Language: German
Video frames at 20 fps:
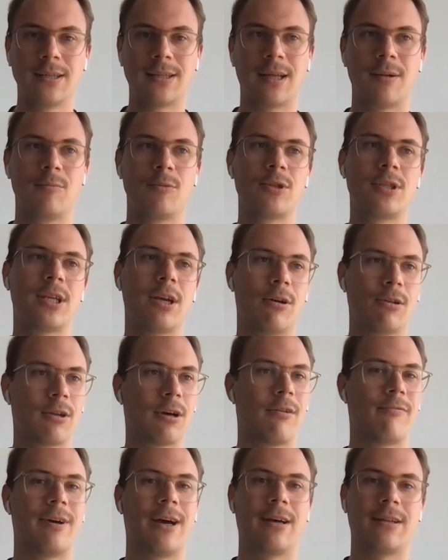dann muss ich auch
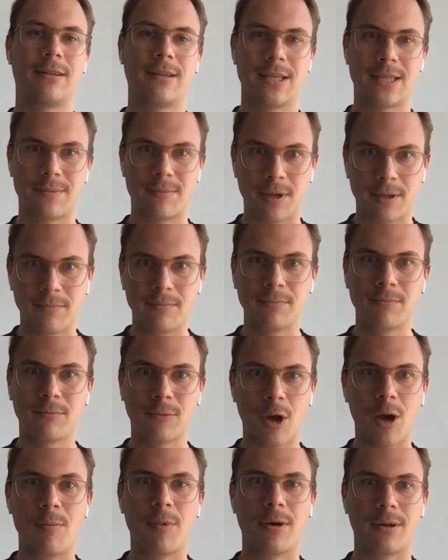darauf achten, dass mein
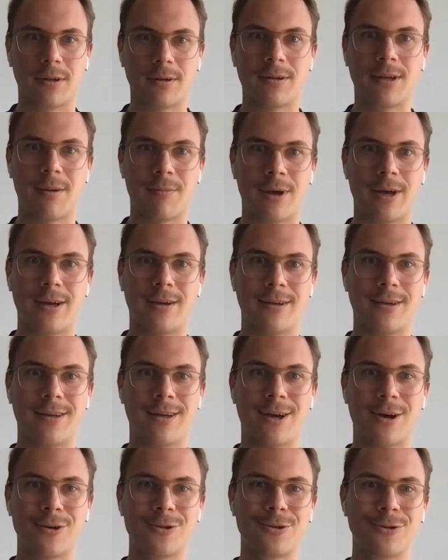Körper dabei
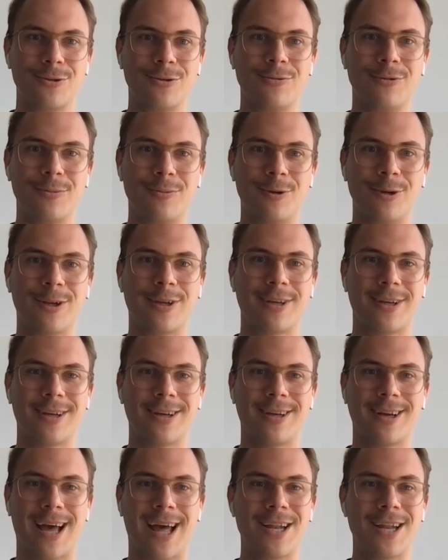äh, auch so gut wie möglich äh,